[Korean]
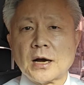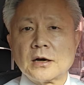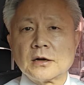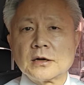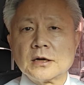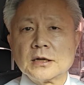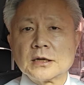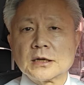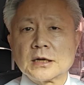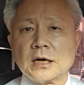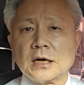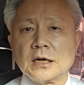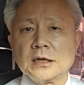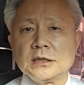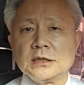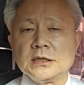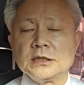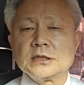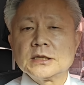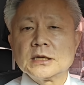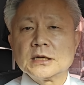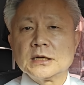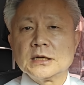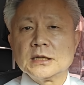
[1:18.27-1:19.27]
그러니까
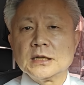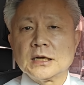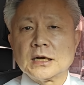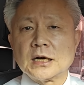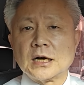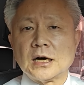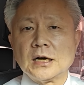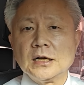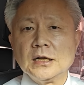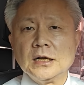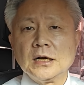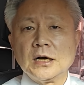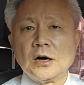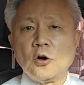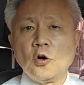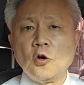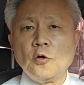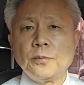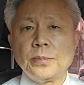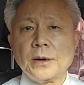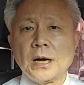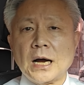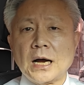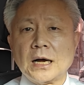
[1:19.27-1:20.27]
이정근이가 어,
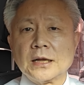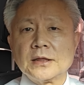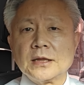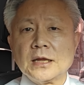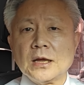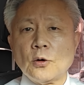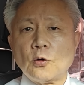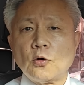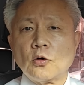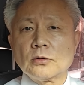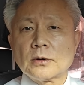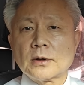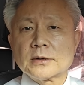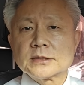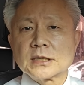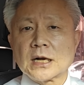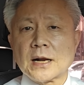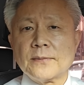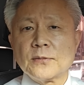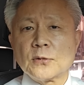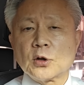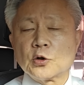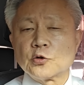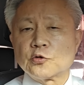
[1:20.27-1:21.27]
오빠 안 돼. 호남
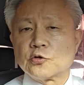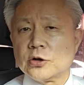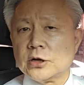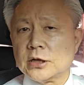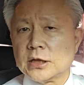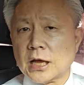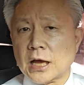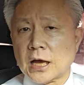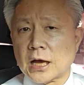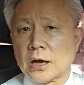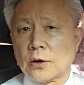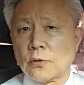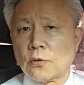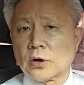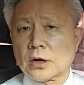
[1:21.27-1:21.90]
사람들은 줘야 돼.